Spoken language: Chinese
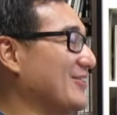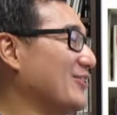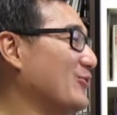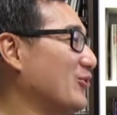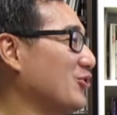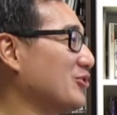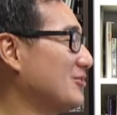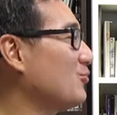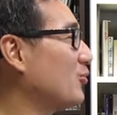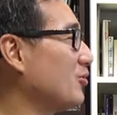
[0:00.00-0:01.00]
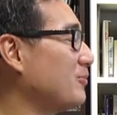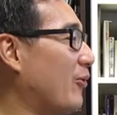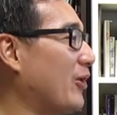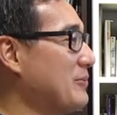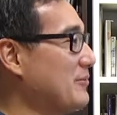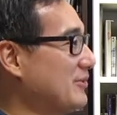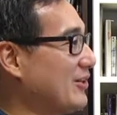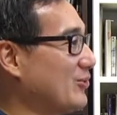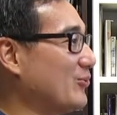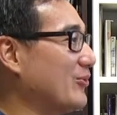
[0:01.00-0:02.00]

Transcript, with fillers: 因为我都、哦、我都跑外面比较多。